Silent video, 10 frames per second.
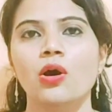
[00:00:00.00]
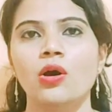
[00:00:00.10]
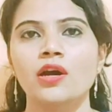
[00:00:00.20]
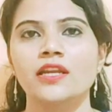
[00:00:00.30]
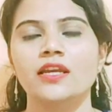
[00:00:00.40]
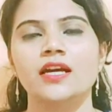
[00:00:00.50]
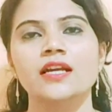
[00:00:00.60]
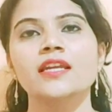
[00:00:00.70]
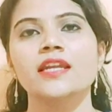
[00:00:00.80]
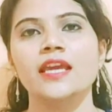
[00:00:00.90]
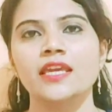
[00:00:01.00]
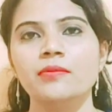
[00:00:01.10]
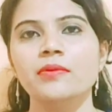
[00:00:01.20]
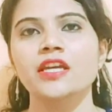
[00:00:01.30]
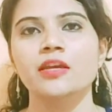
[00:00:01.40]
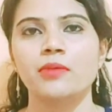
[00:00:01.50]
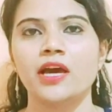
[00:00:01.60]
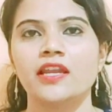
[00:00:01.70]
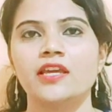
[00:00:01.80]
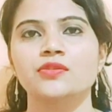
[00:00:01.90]
और अगर नहीं भी कर
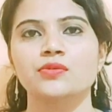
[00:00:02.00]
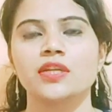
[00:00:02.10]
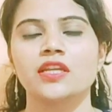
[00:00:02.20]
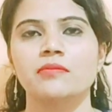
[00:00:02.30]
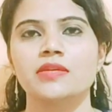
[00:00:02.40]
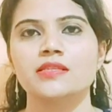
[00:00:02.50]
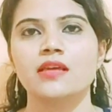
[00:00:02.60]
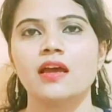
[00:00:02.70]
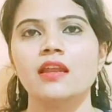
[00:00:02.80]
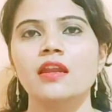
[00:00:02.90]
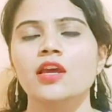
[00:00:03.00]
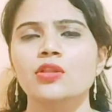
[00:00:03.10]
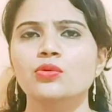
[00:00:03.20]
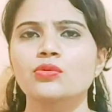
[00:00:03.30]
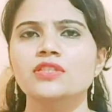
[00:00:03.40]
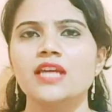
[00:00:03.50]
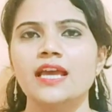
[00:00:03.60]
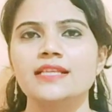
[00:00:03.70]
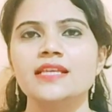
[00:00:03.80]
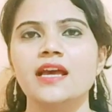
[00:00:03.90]
पा रहे हैं सूर्य नमस्कार तो कुछ
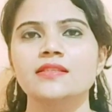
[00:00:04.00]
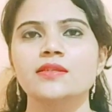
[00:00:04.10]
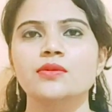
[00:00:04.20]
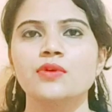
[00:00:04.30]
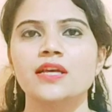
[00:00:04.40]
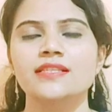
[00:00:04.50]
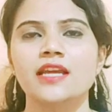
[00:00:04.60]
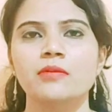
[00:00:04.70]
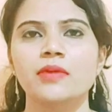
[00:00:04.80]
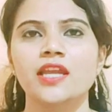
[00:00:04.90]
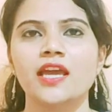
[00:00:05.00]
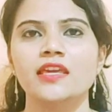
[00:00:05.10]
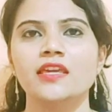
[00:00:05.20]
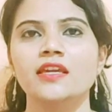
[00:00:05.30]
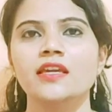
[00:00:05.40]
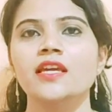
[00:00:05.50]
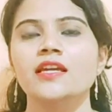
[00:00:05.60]
ऐसे आसनों का सेट बनाइए